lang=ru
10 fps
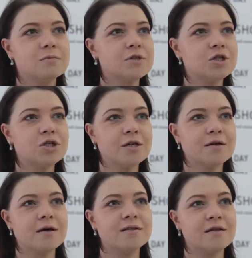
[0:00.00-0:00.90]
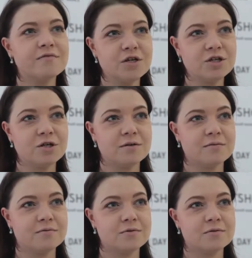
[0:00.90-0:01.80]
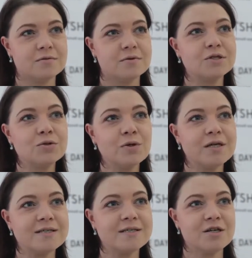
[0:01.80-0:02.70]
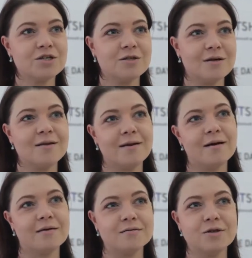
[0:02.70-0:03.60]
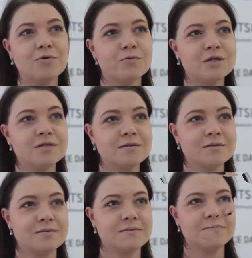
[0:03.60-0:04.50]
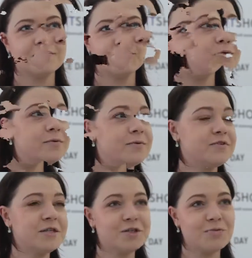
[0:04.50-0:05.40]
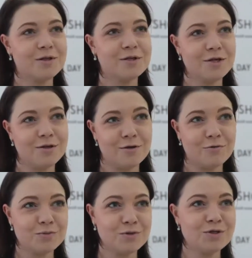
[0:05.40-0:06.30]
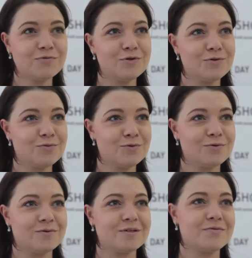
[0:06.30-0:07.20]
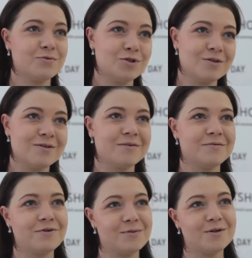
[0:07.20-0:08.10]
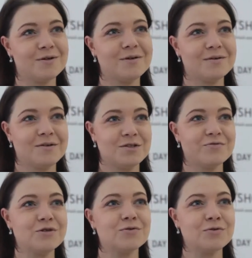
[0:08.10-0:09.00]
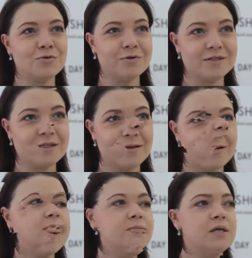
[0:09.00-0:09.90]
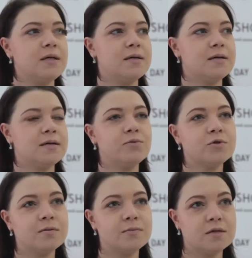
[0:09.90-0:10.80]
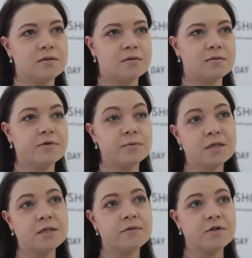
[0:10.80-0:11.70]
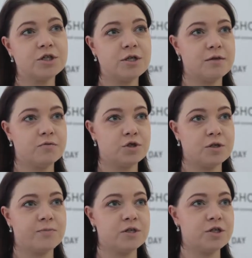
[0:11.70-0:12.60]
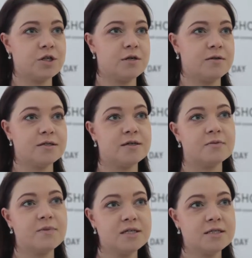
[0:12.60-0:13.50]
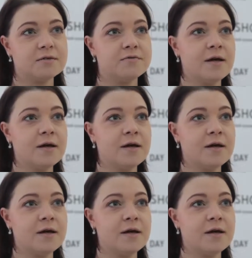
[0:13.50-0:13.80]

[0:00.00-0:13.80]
Совершенно какая-то новейшая вот история и задача да, для e-commerce. Ну, все наши предложения, они, в общем-то, сегодня будут озвучены в рамках нашего дискуссионного стола. Мы а, работаем над э, выработкой этого решения уже на протяжении нескольких месяцев.